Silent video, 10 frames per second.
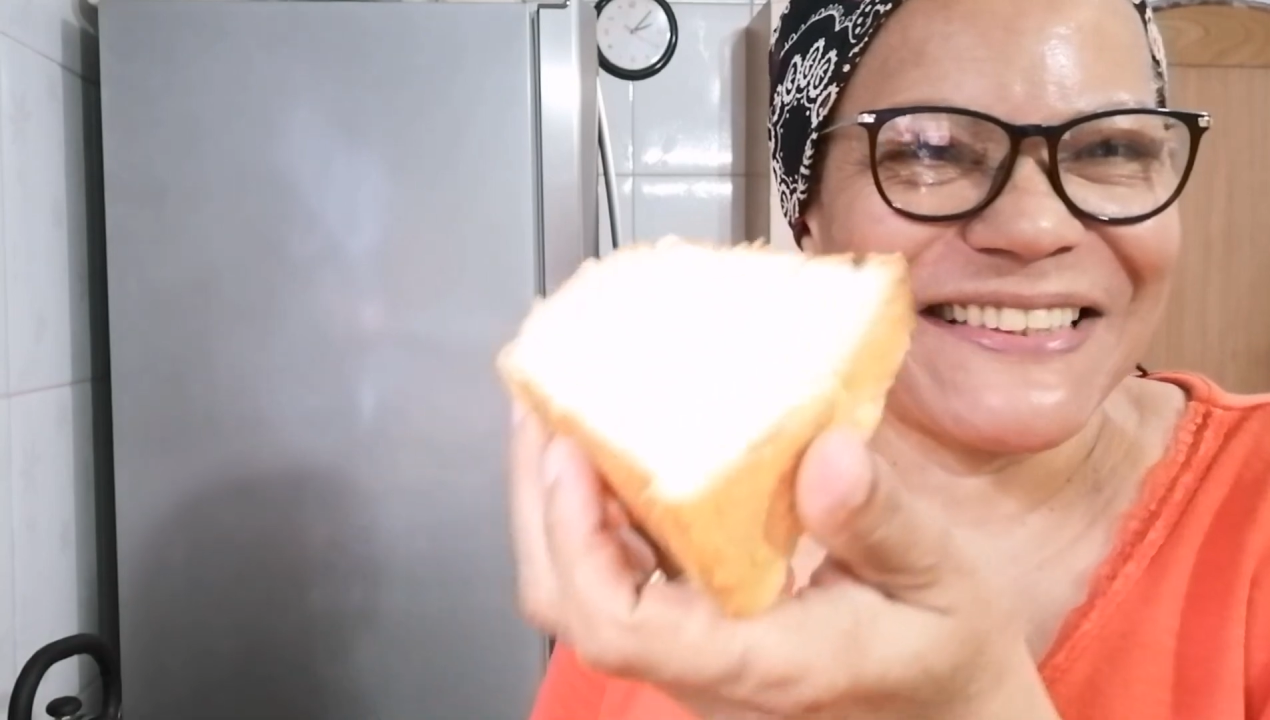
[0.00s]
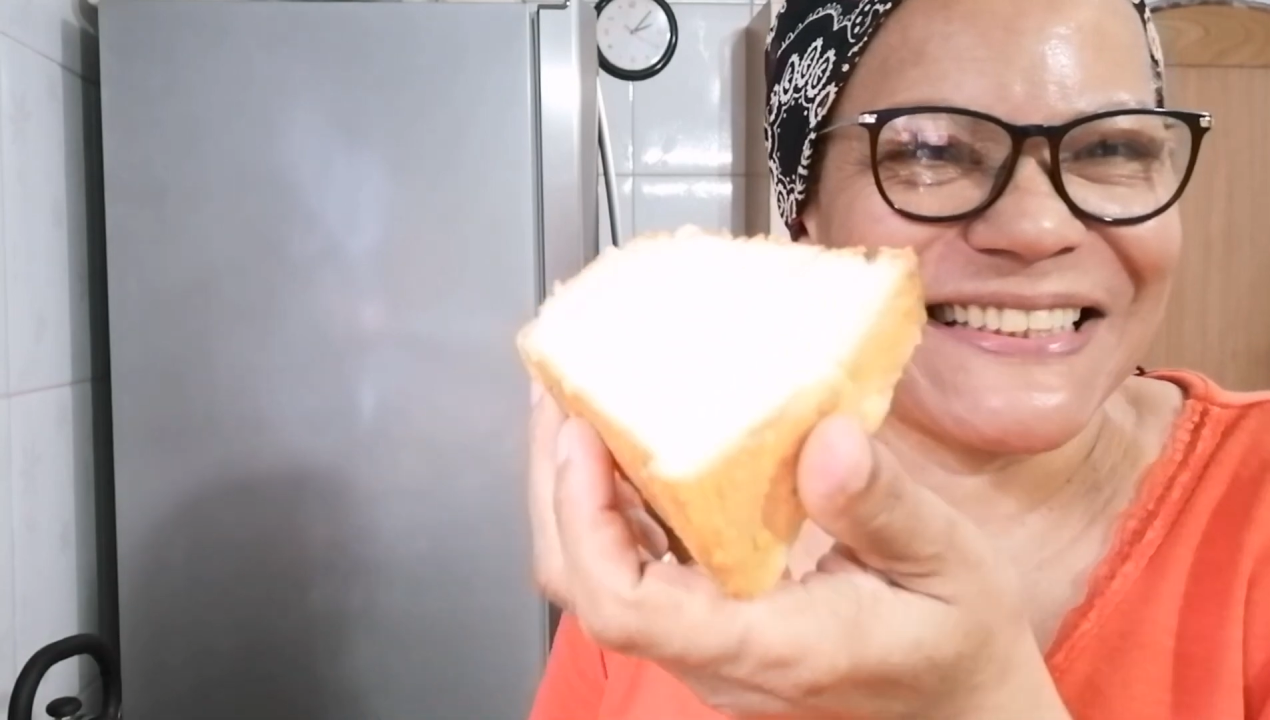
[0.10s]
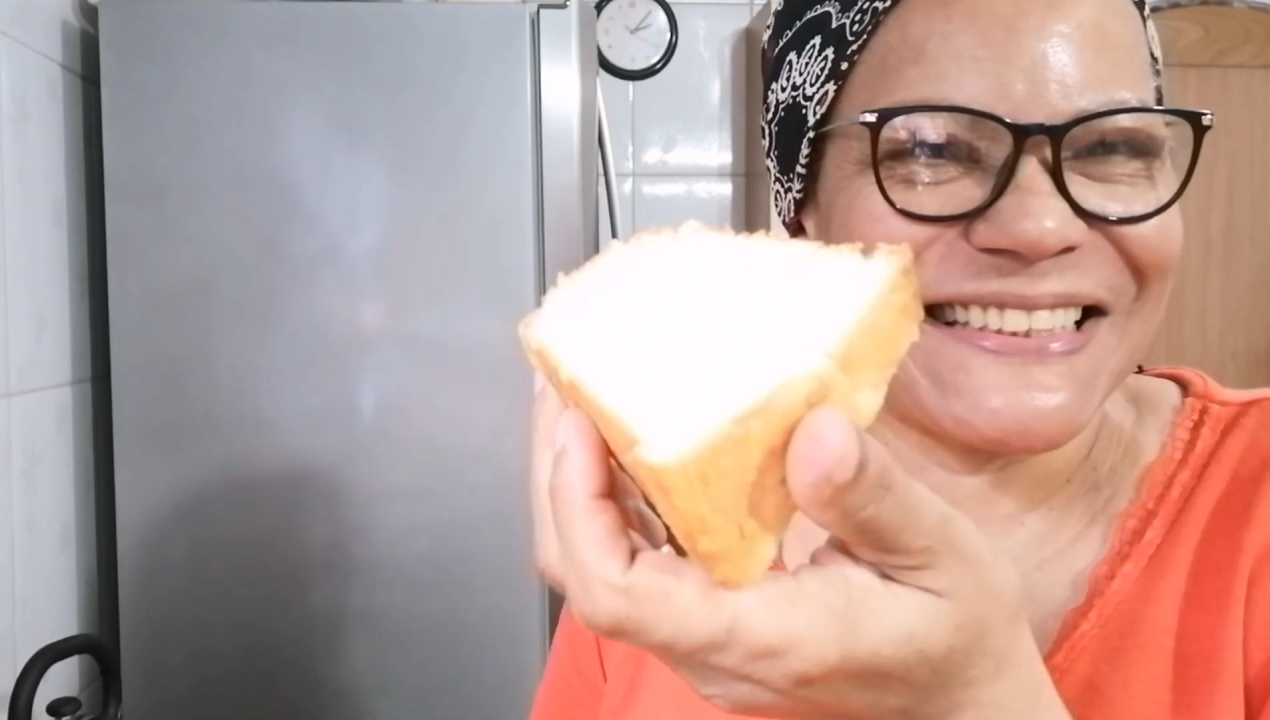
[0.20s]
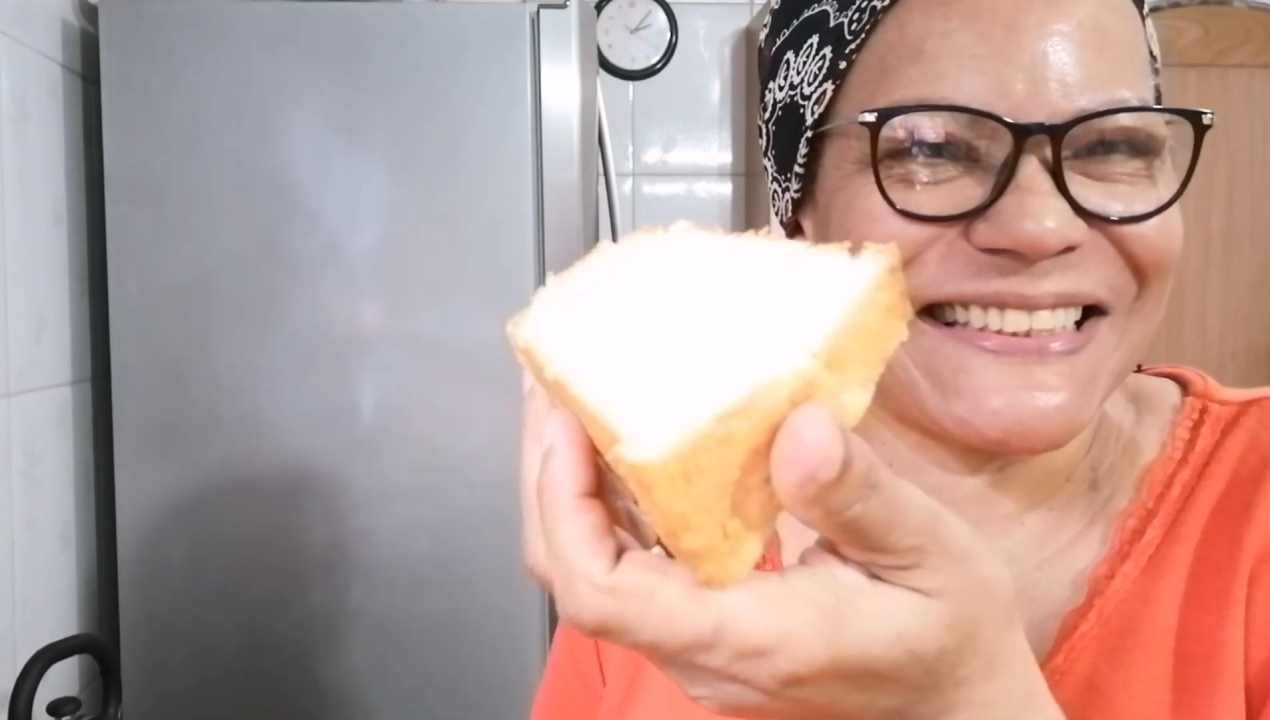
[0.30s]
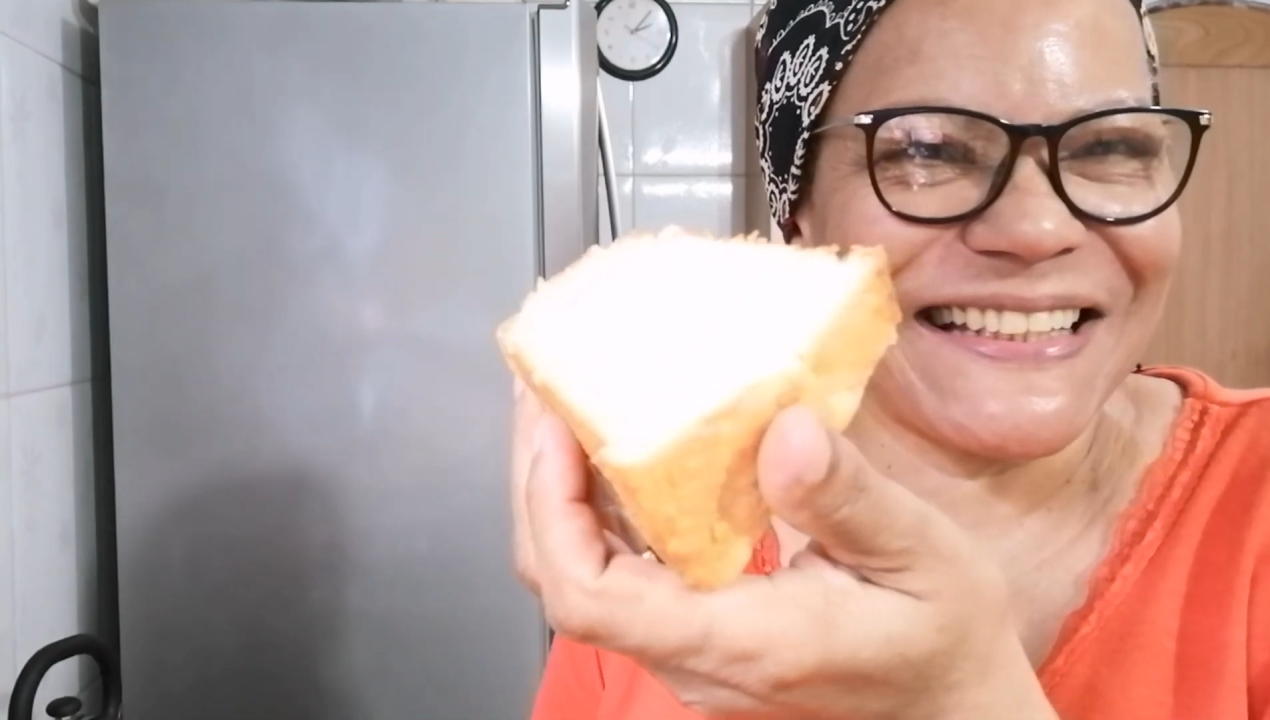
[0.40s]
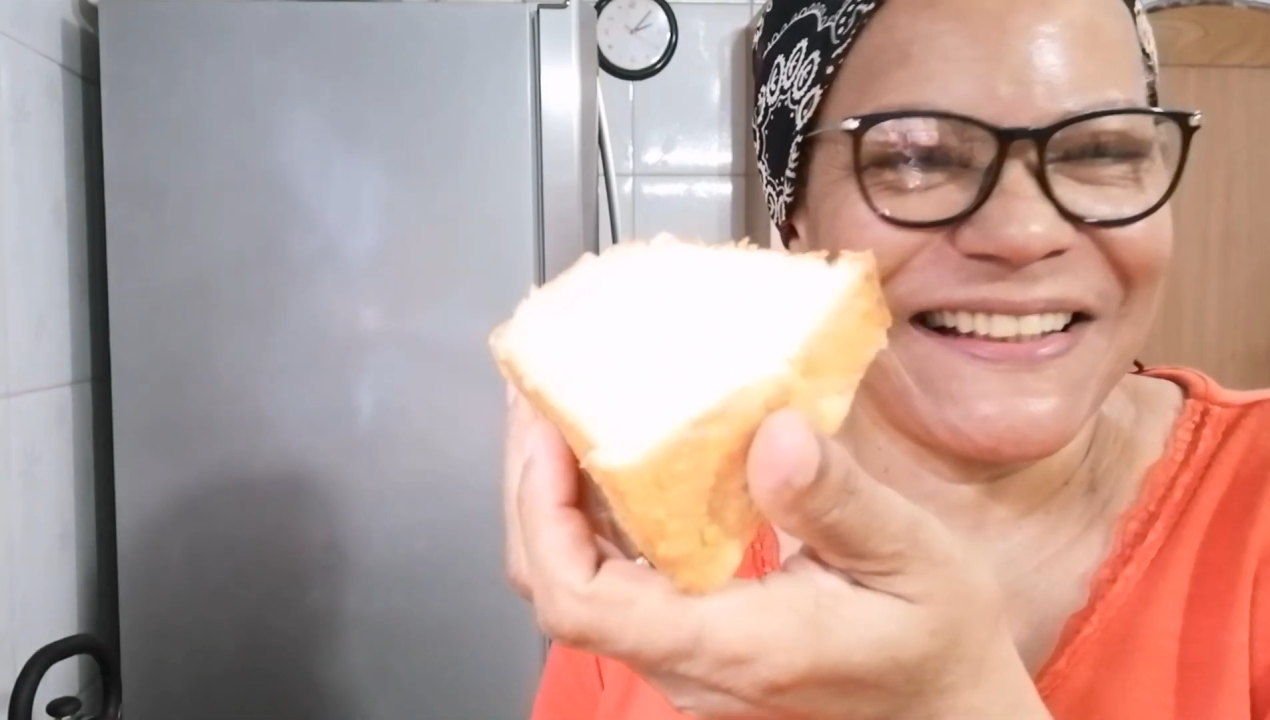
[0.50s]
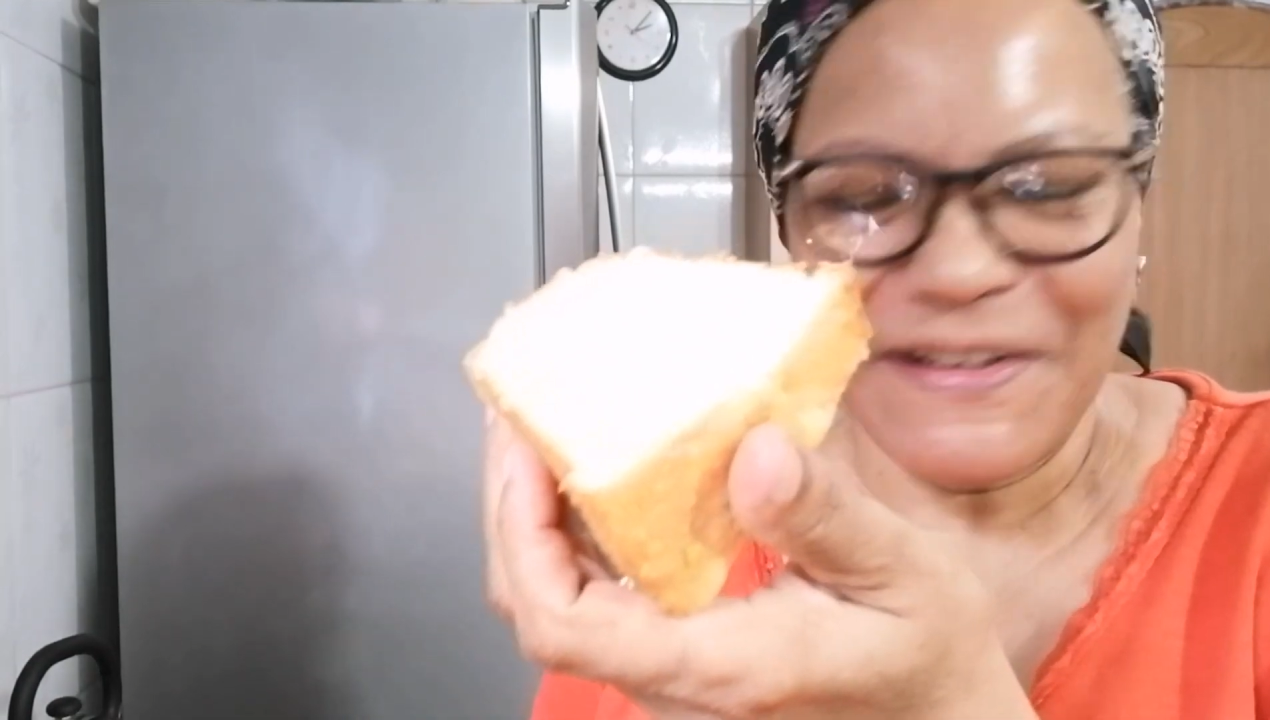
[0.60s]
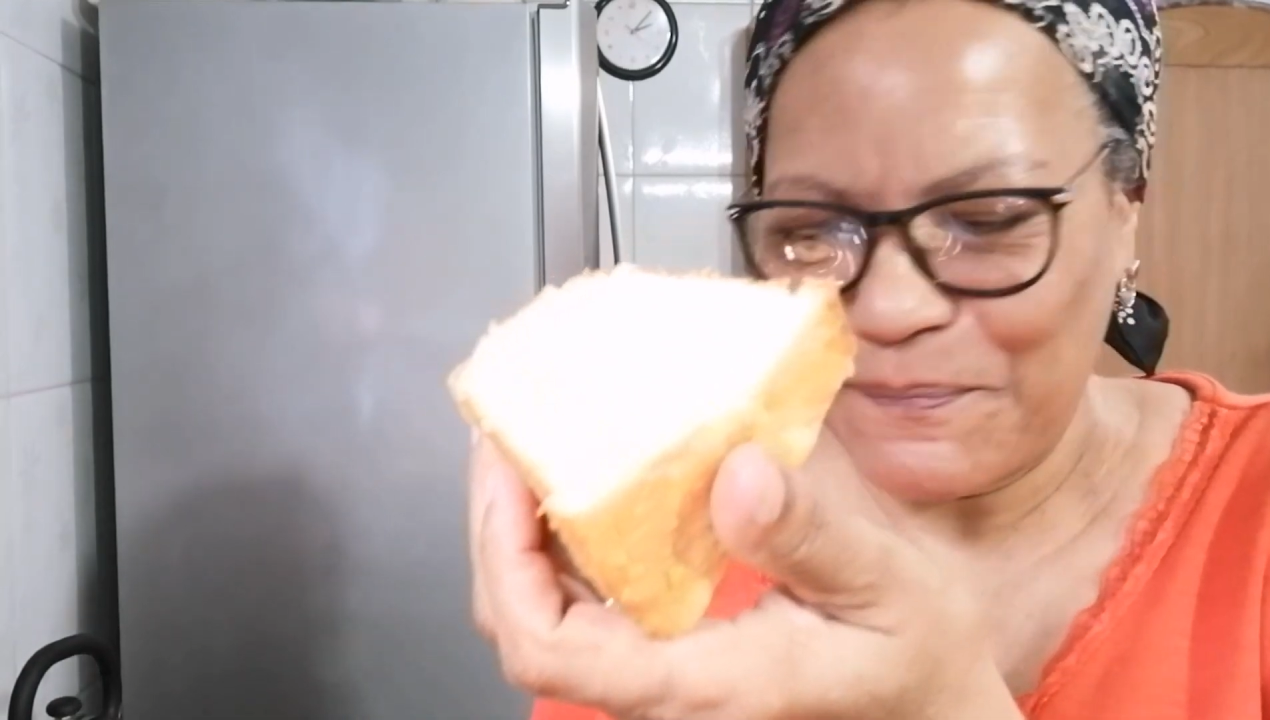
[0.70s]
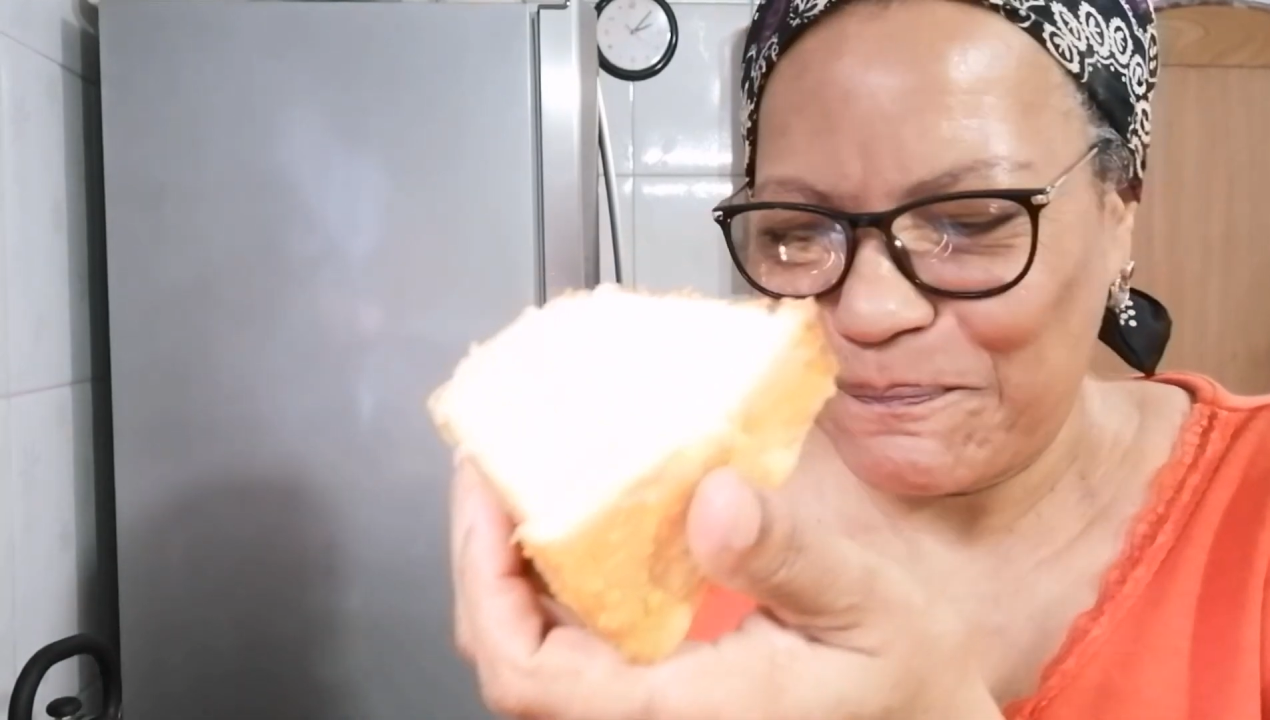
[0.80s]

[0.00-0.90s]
Nossa,